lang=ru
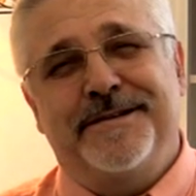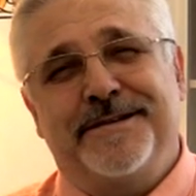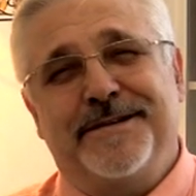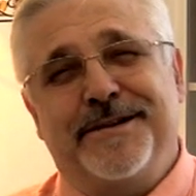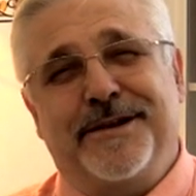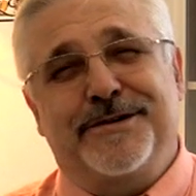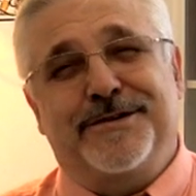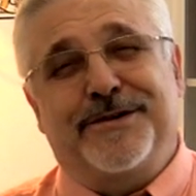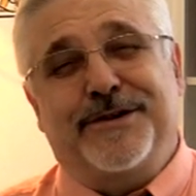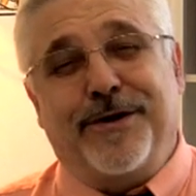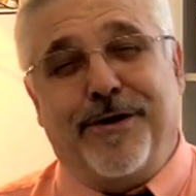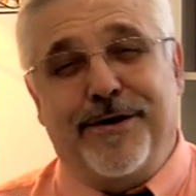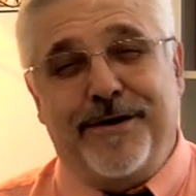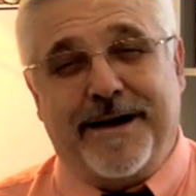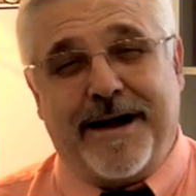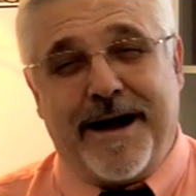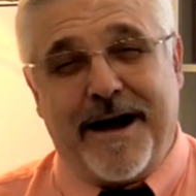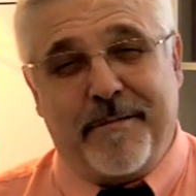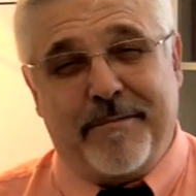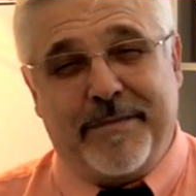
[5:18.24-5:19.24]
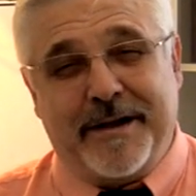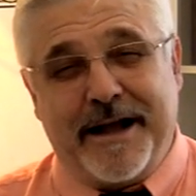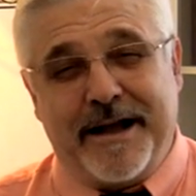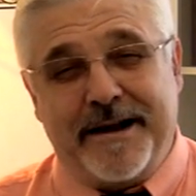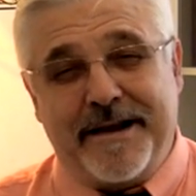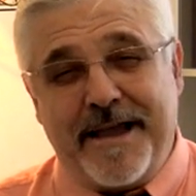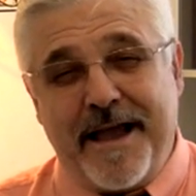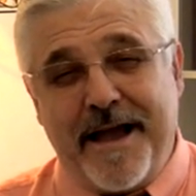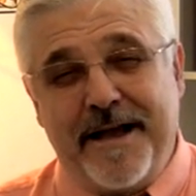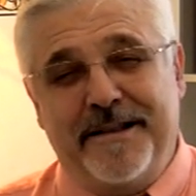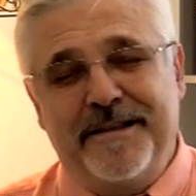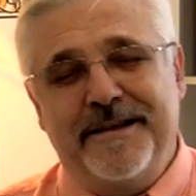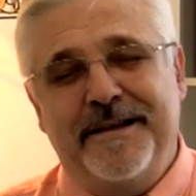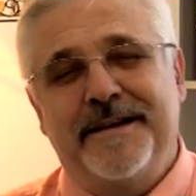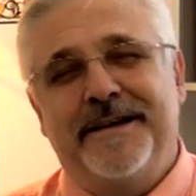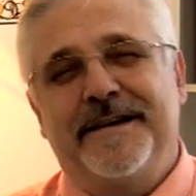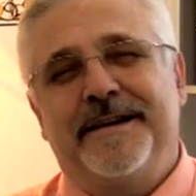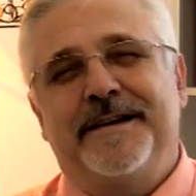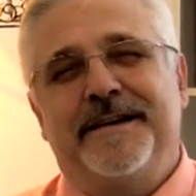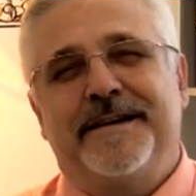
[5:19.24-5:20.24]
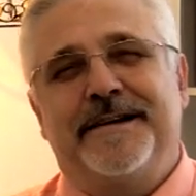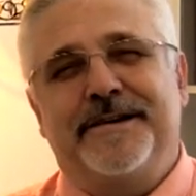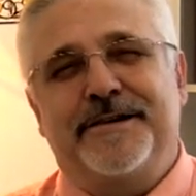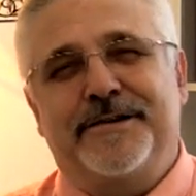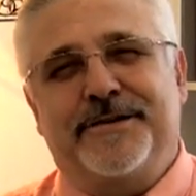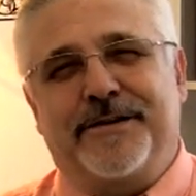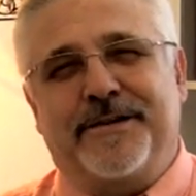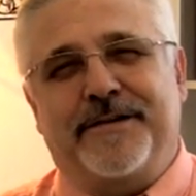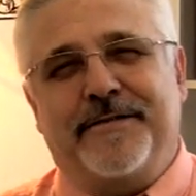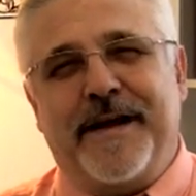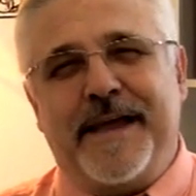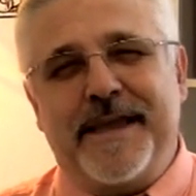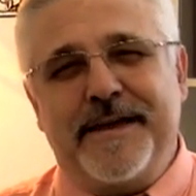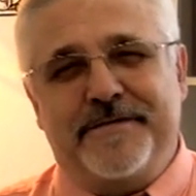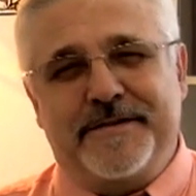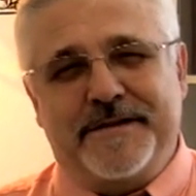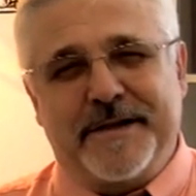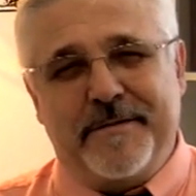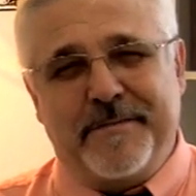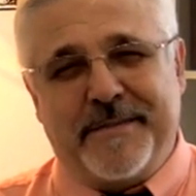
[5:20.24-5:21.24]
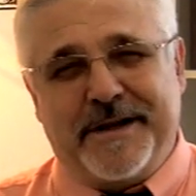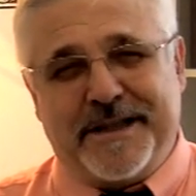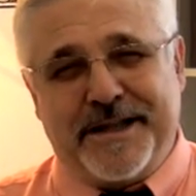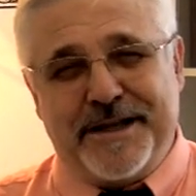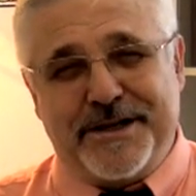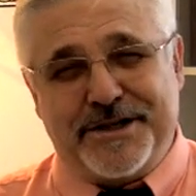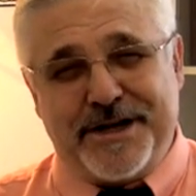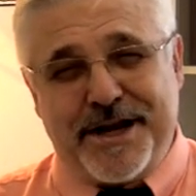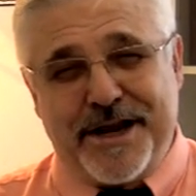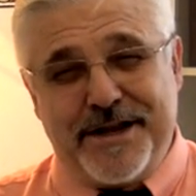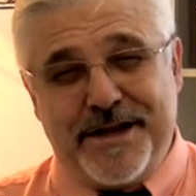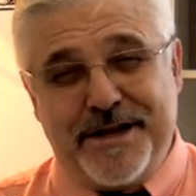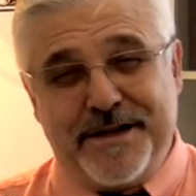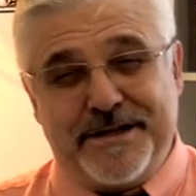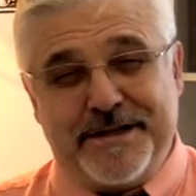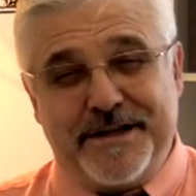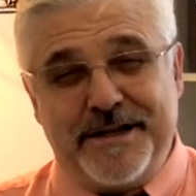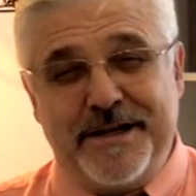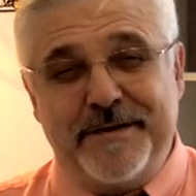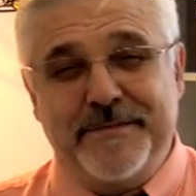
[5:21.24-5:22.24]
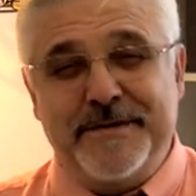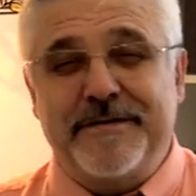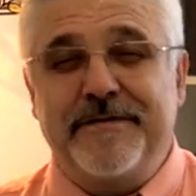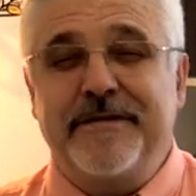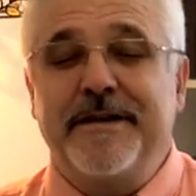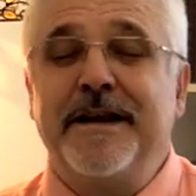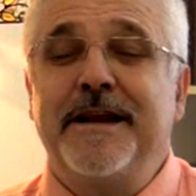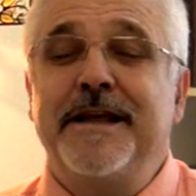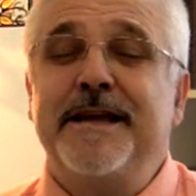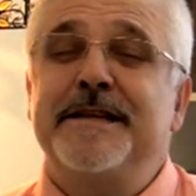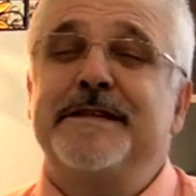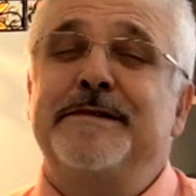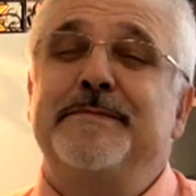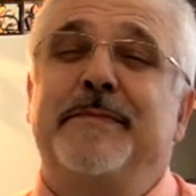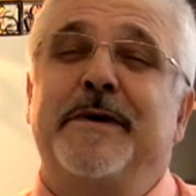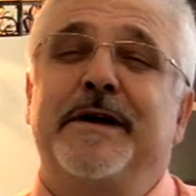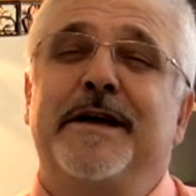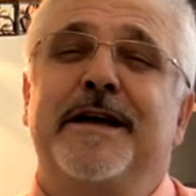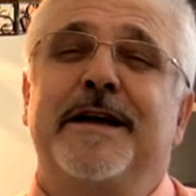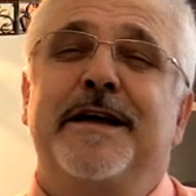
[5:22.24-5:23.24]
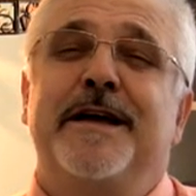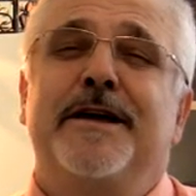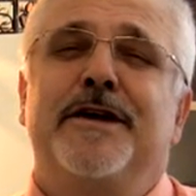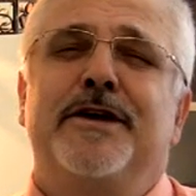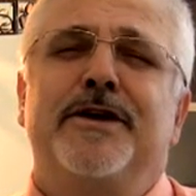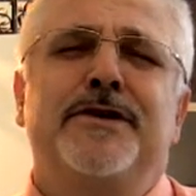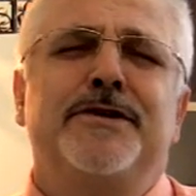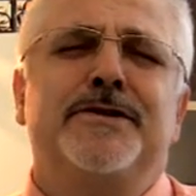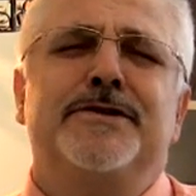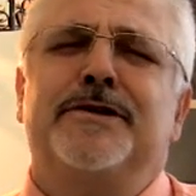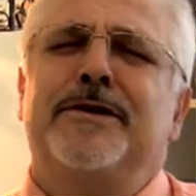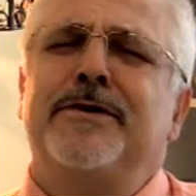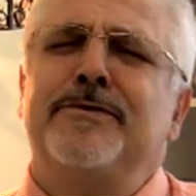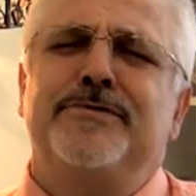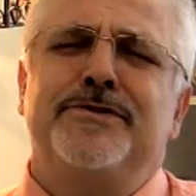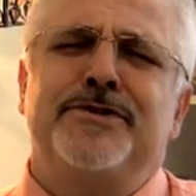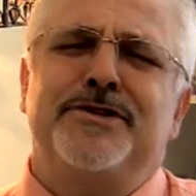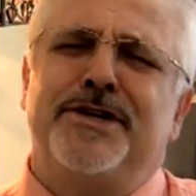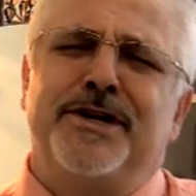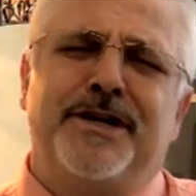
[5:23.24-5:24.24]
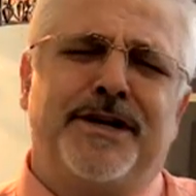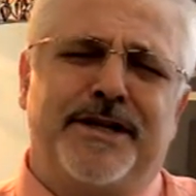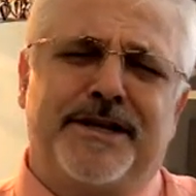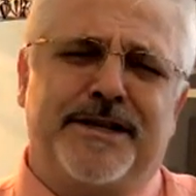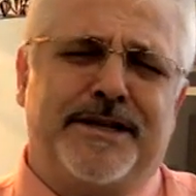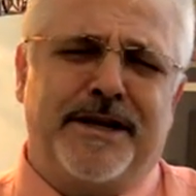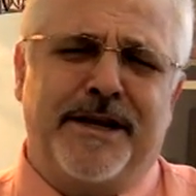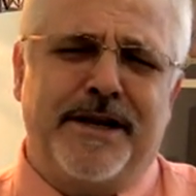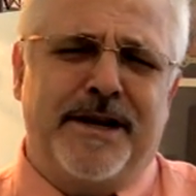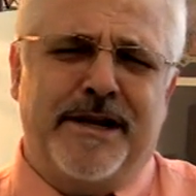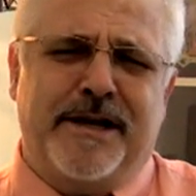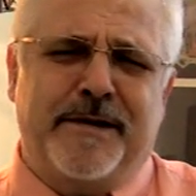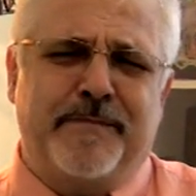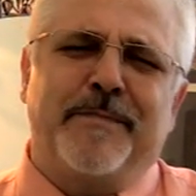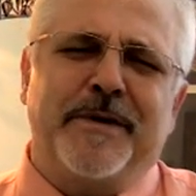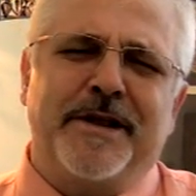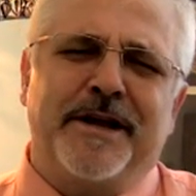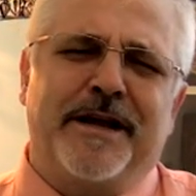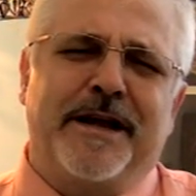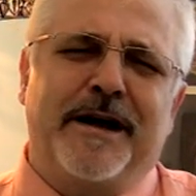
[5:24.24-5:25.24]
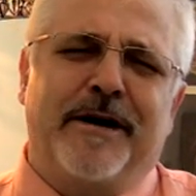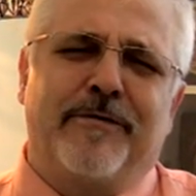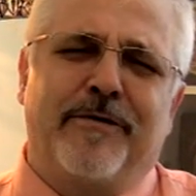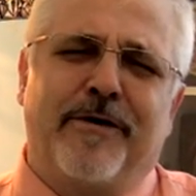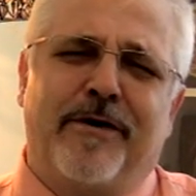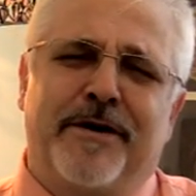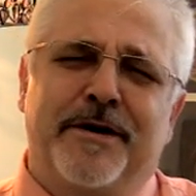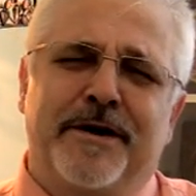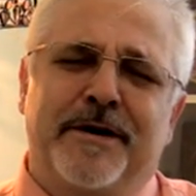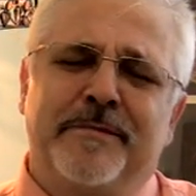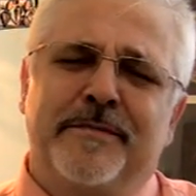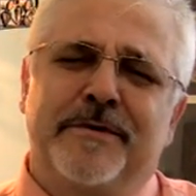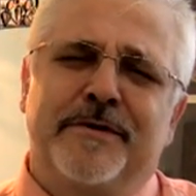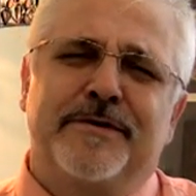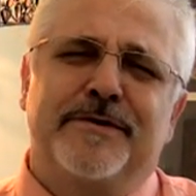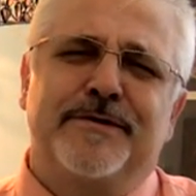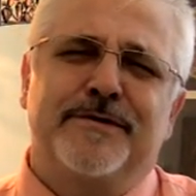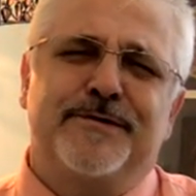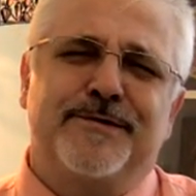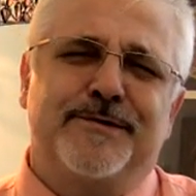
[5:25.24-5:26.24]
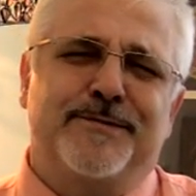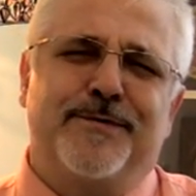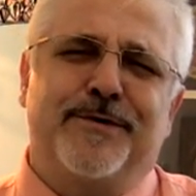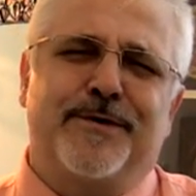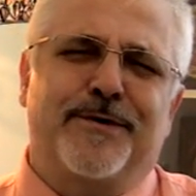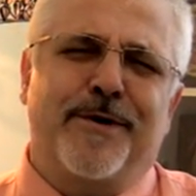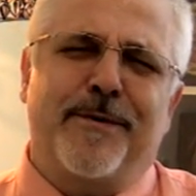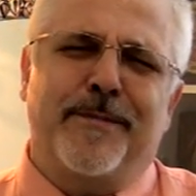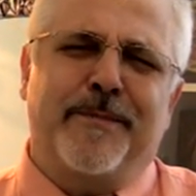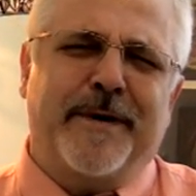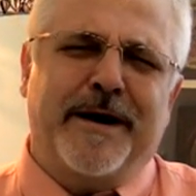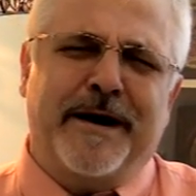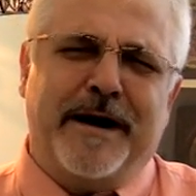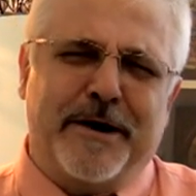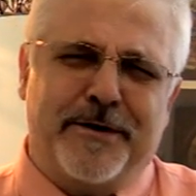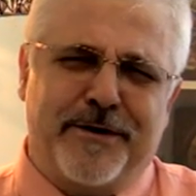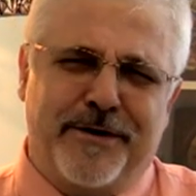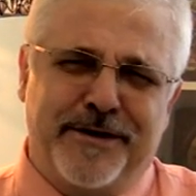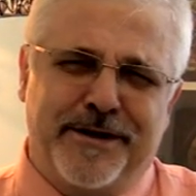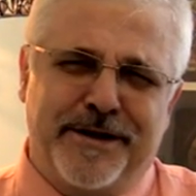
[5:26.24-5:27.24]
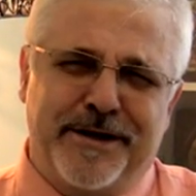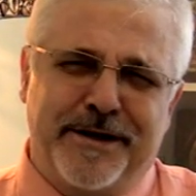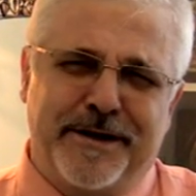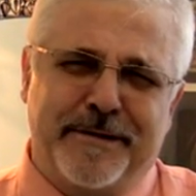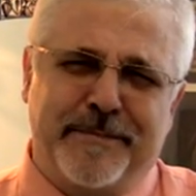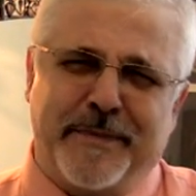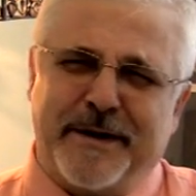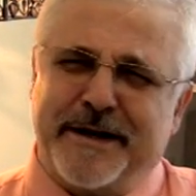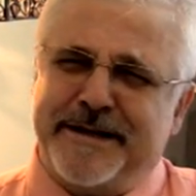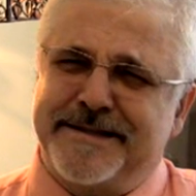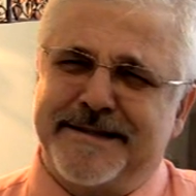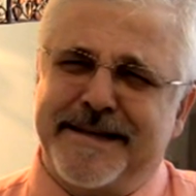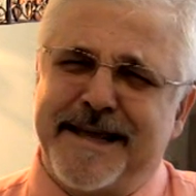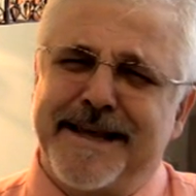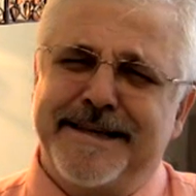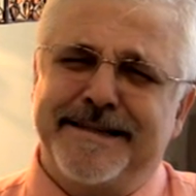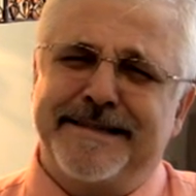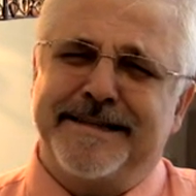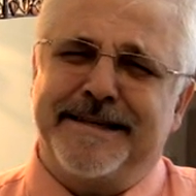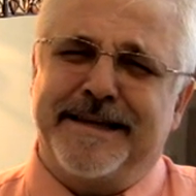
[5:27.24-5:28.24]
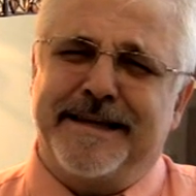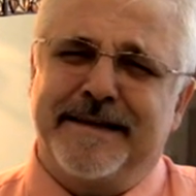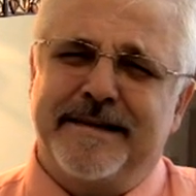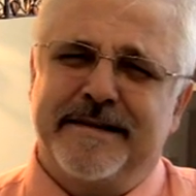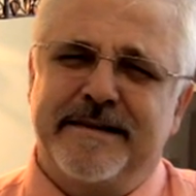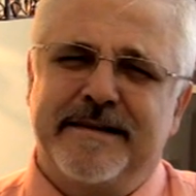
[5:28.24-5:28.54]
настолько обгорел, что твои взаимоотношения с ним свелись бы исключительно к переговорам с бюро похоронных процессий.